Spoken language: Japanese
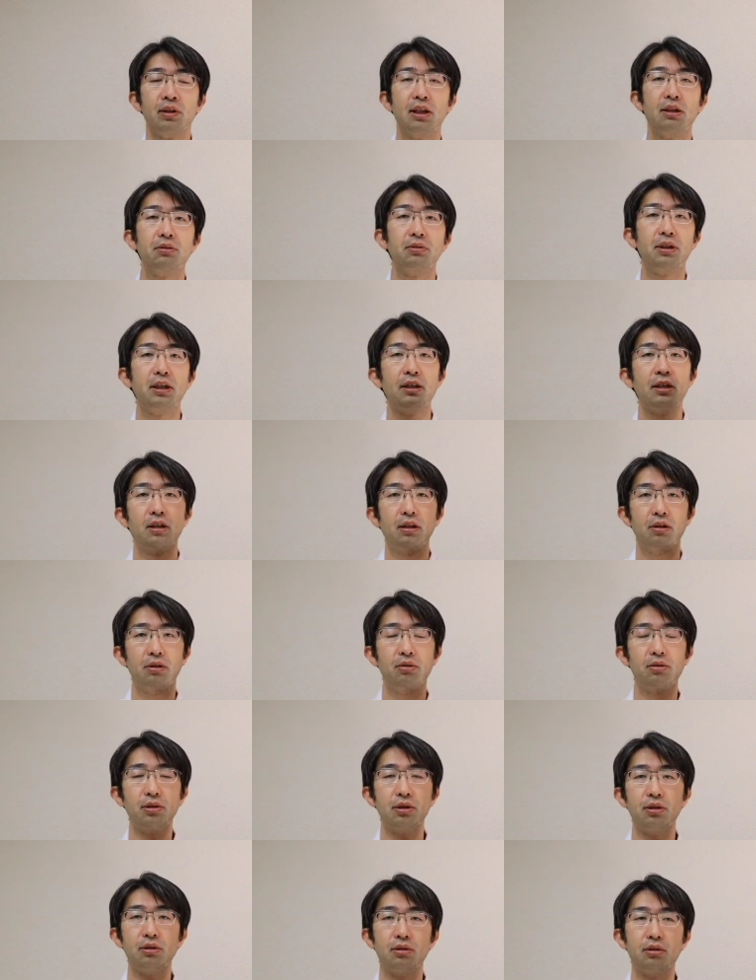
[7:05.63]
なので
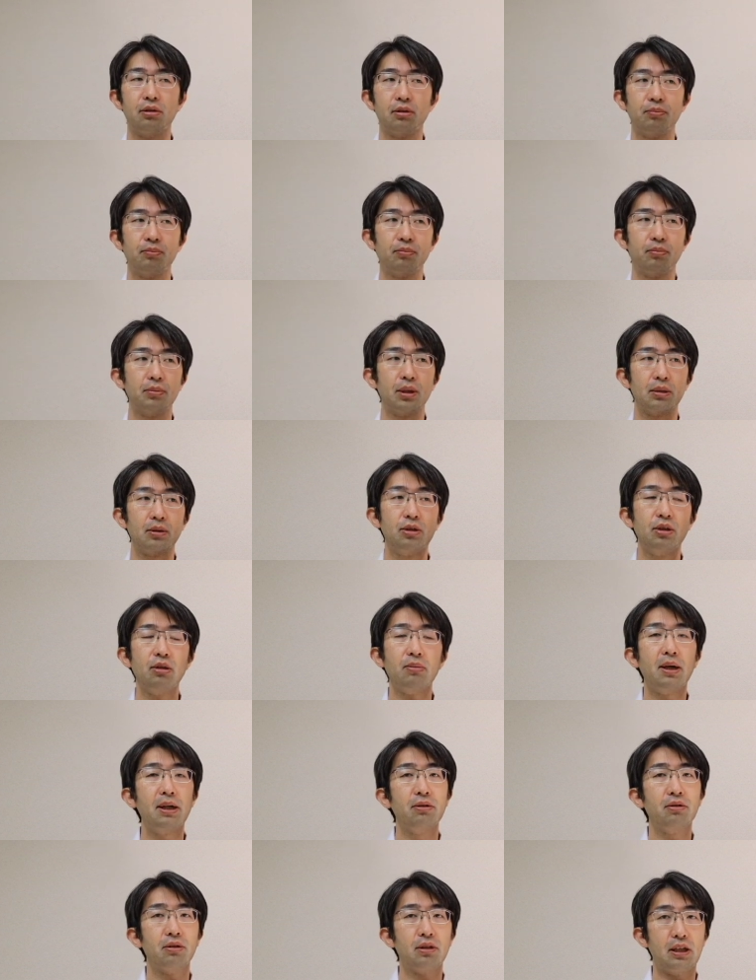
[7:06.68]
そういう
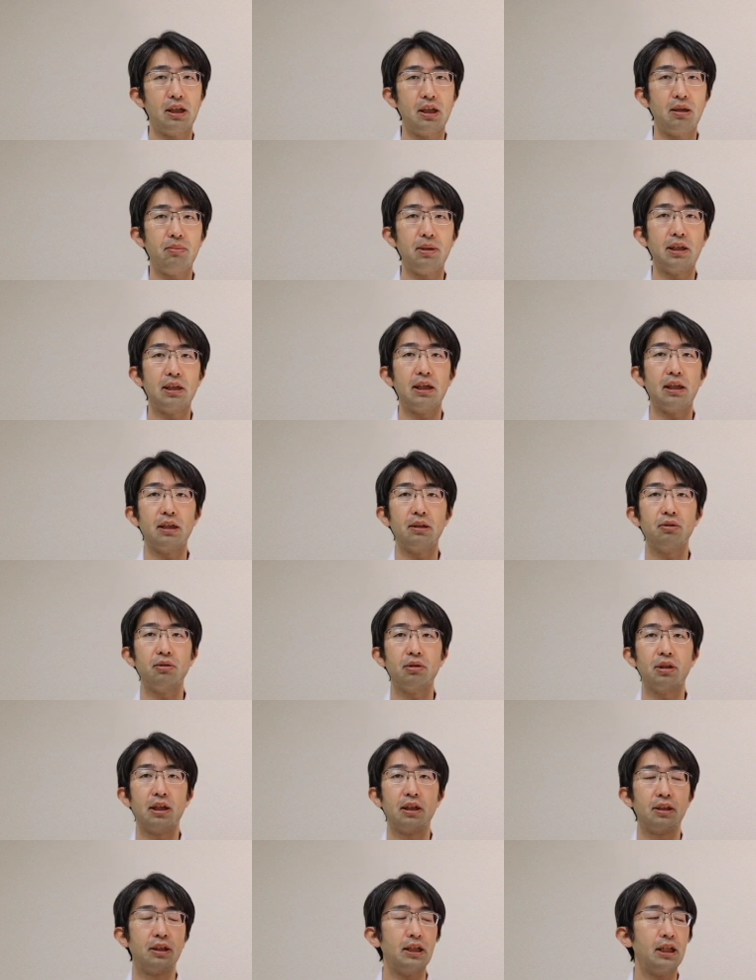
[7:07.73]
車の整備系と
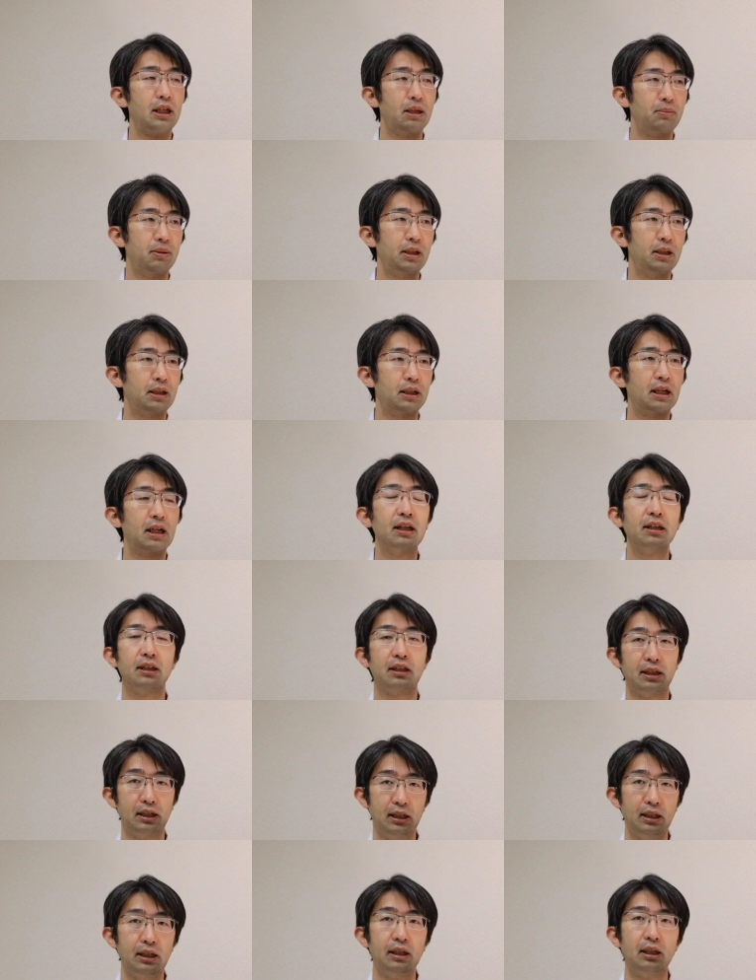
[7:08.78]
か整備関
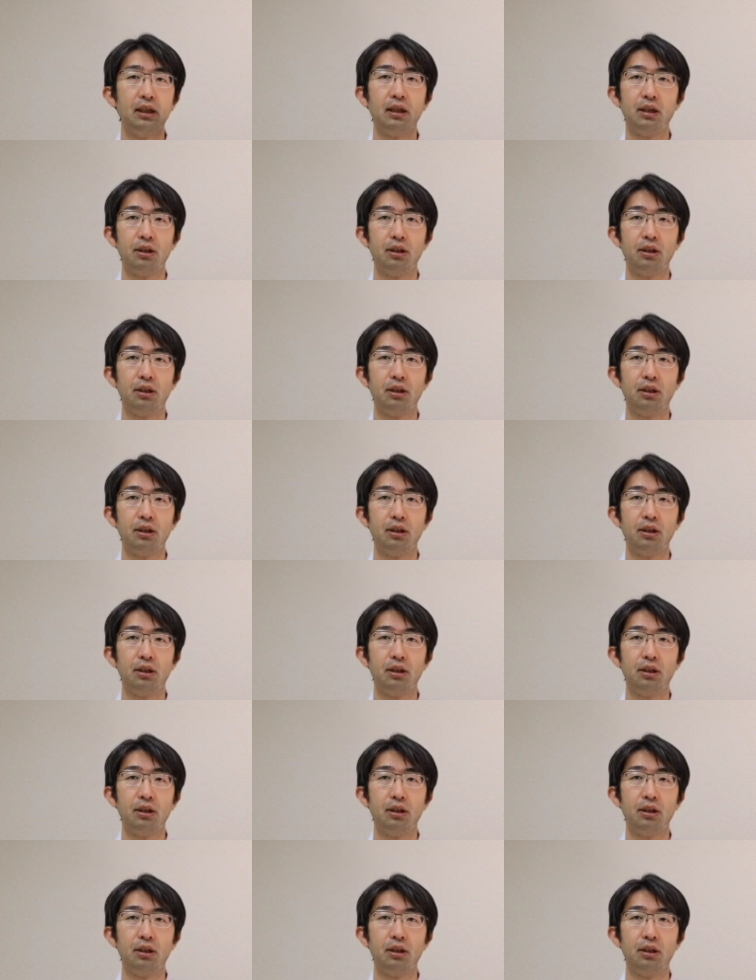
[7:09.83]
係